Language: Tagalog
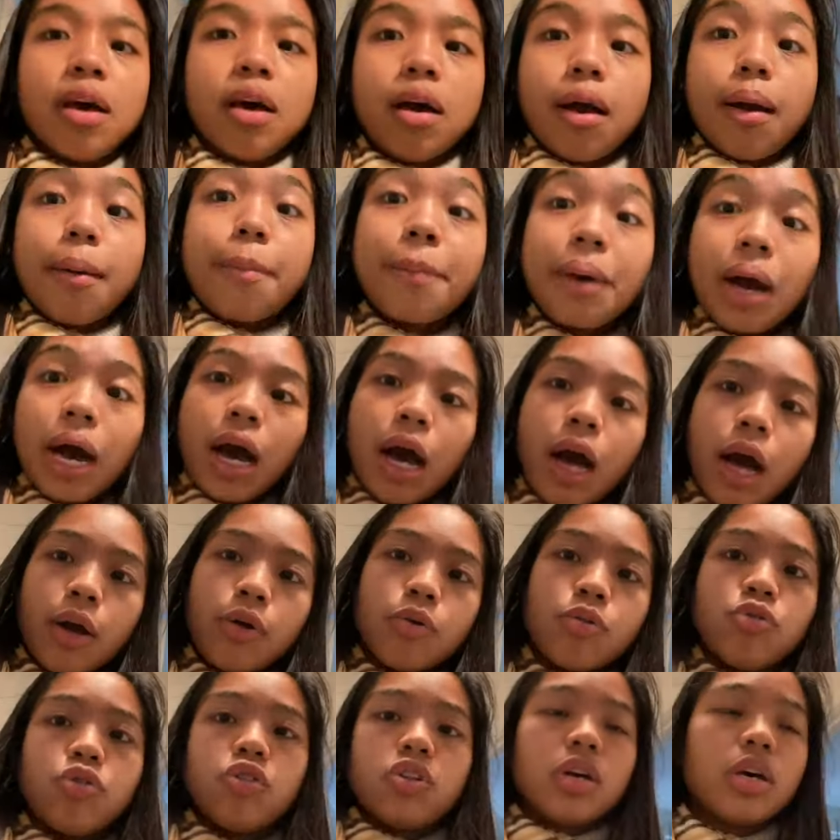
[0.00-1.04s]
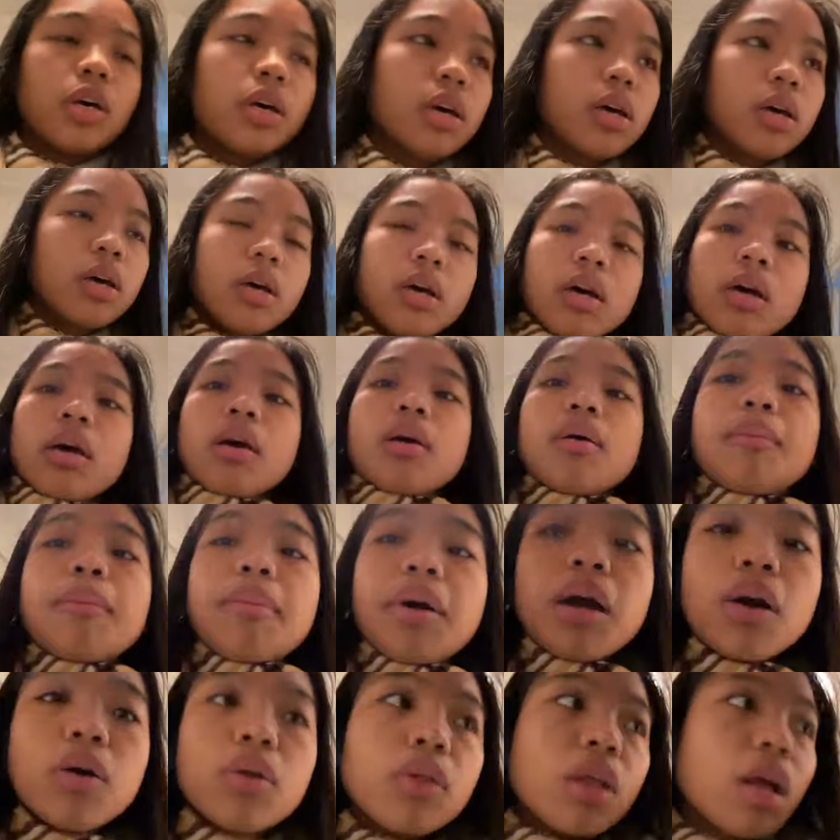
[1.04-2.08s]
Kapagod.
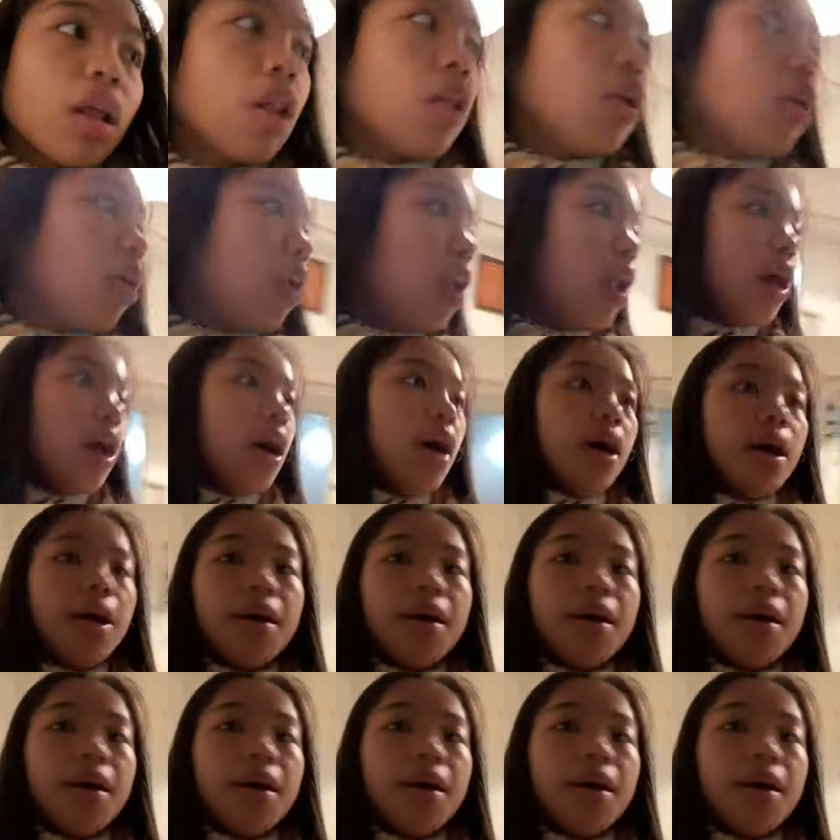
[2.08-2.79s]
Pagod ang lola.